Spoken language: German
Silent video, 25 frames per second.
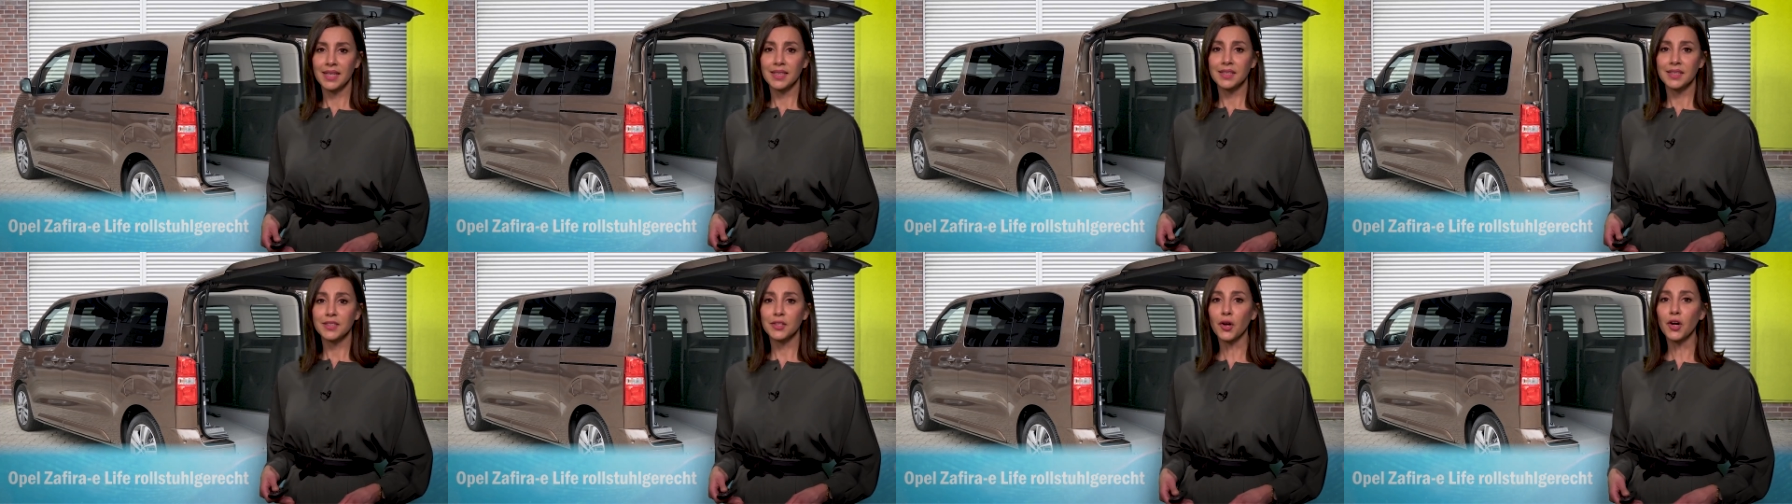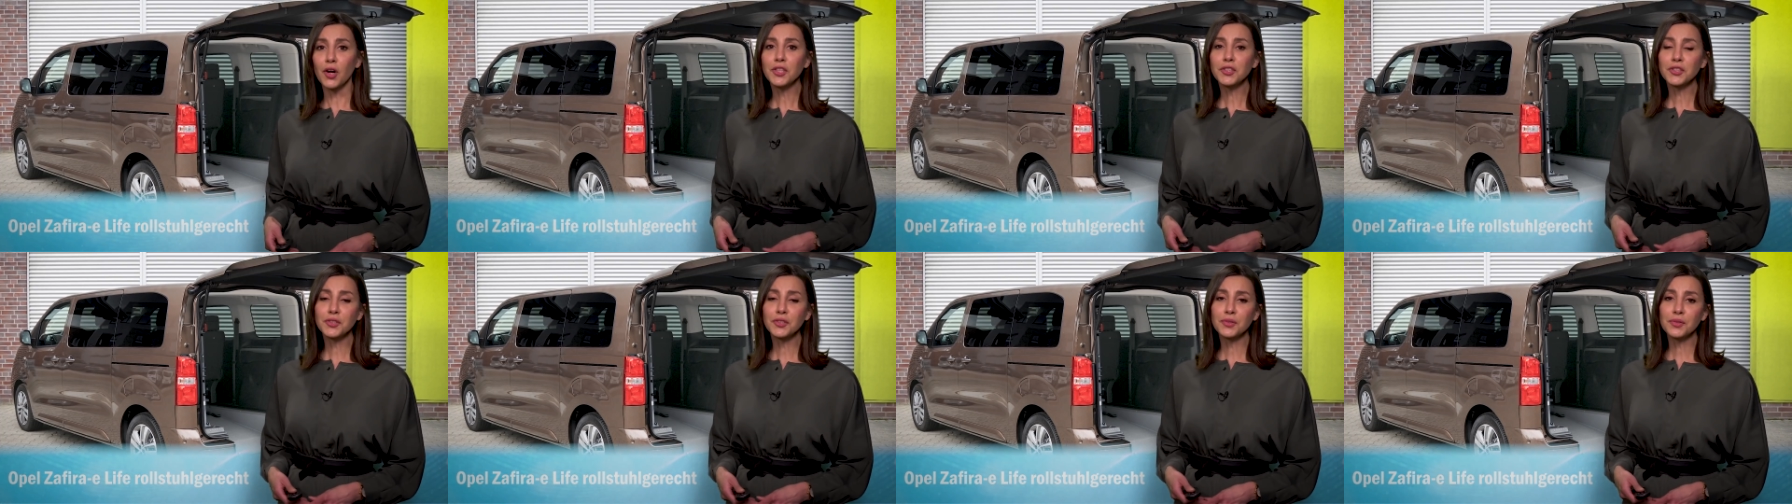Die
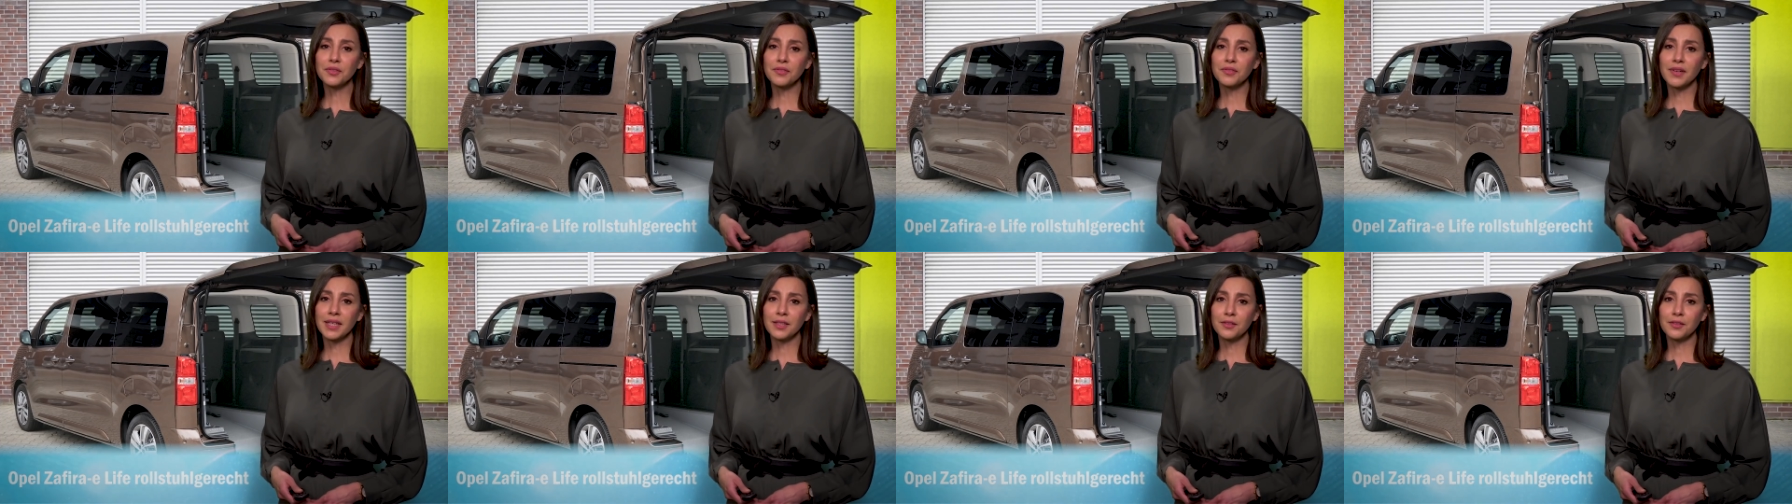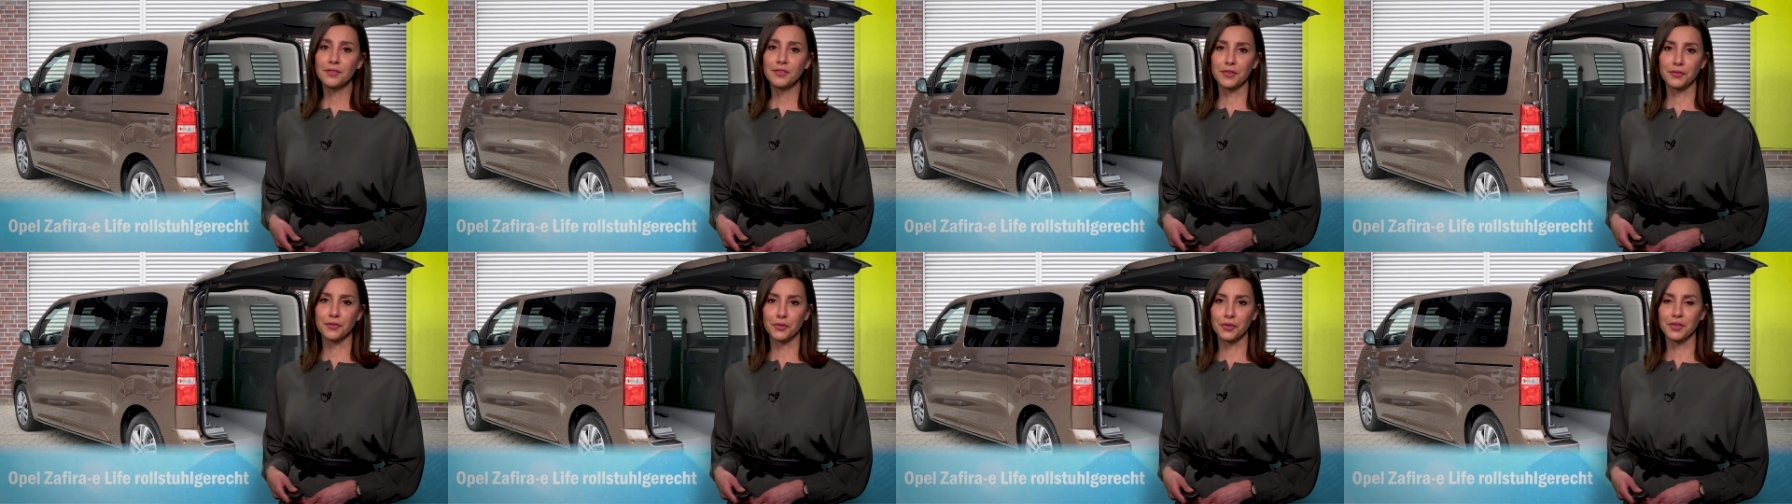Rollstuhlwanne
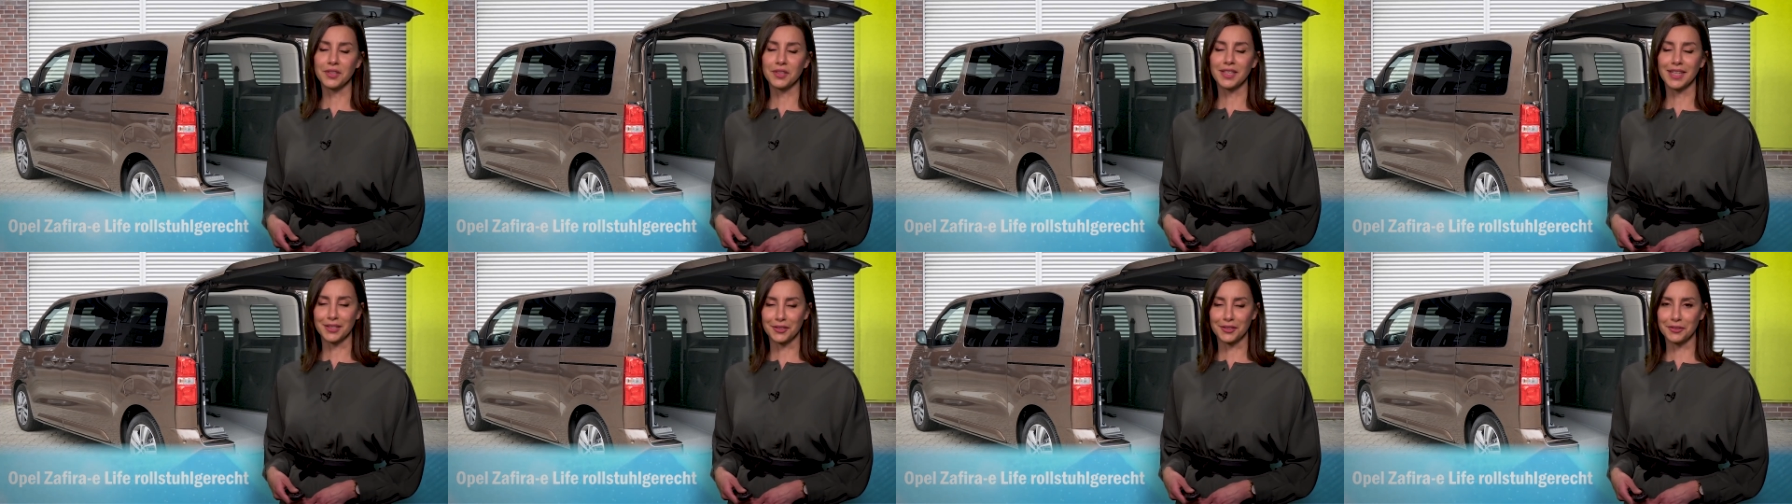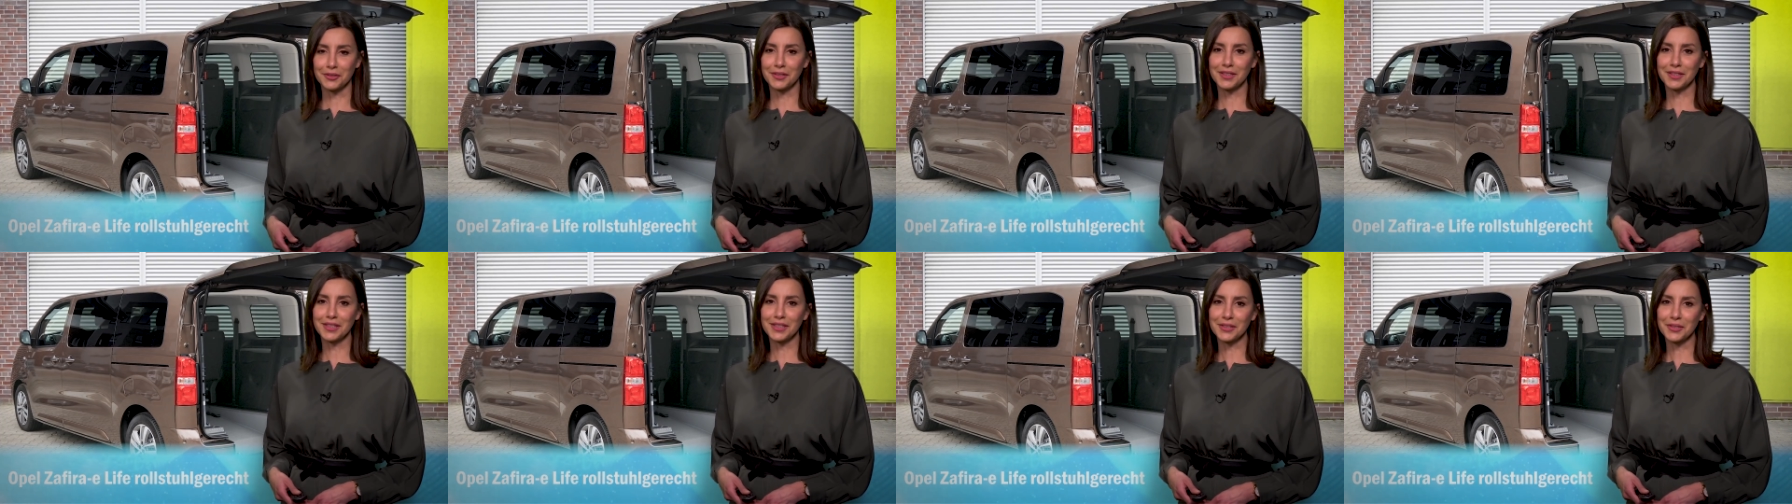verfügt
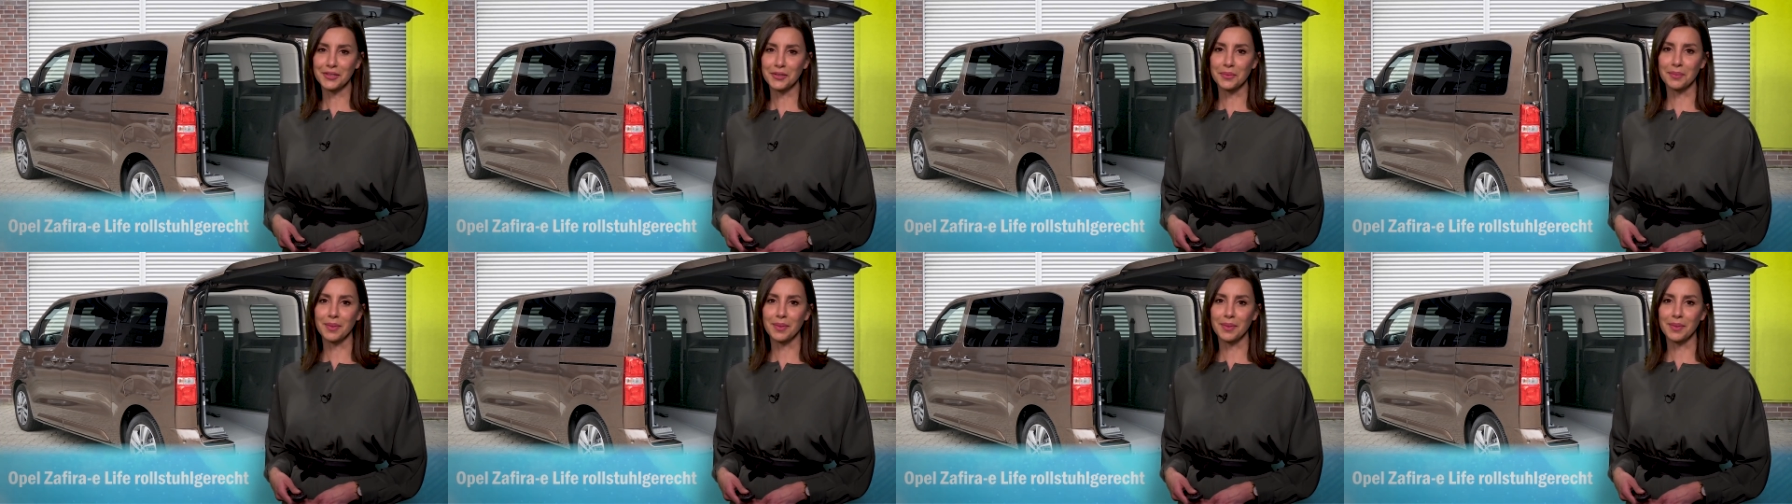natürlich